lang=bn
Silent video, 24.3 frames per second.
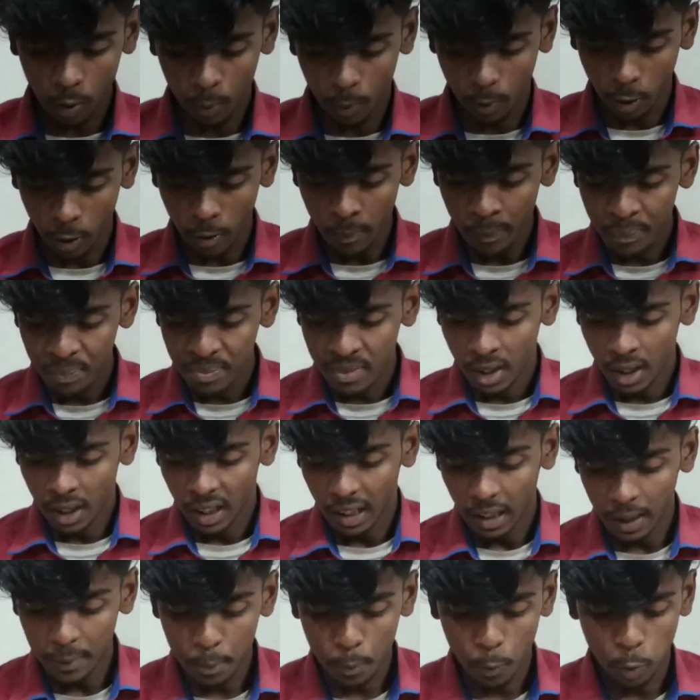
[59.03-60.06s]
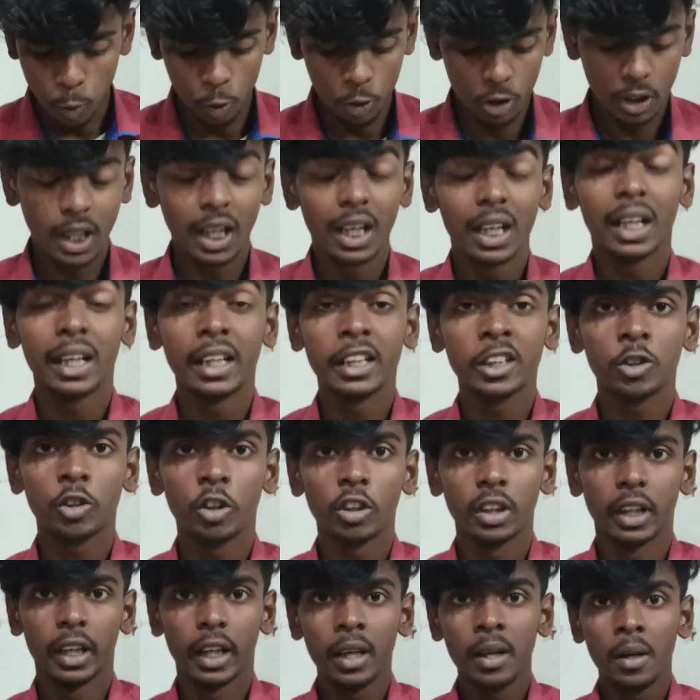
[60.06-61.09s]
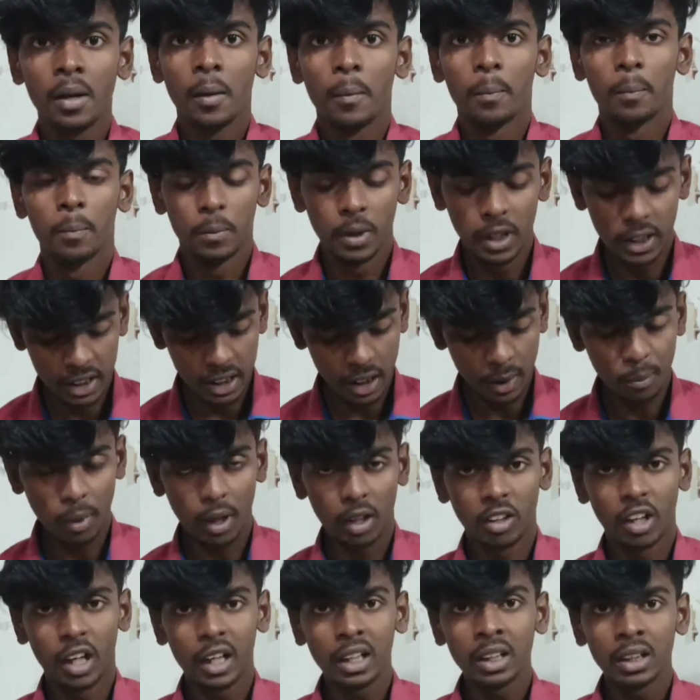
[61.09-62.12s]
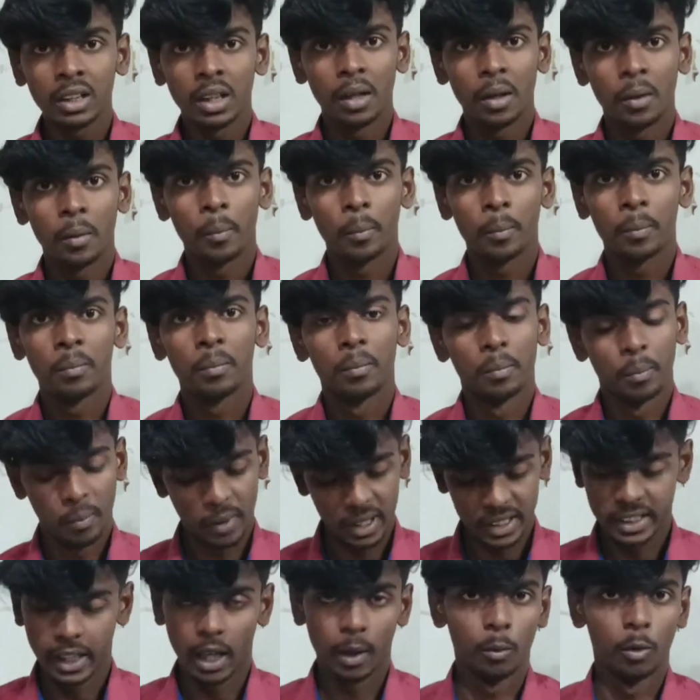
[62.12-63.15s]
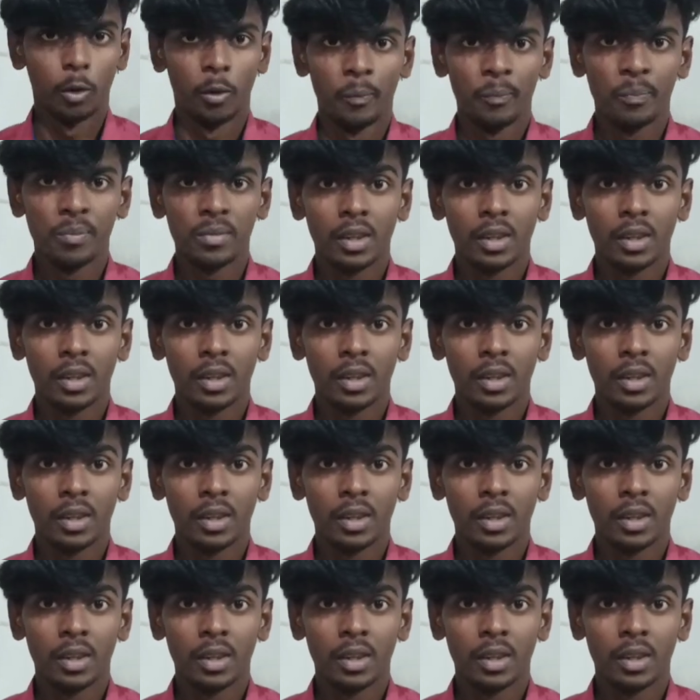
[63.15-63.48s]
করব এই ফুড কালারের সঙ্গে ব্লিচিং পাউডার মেশাবো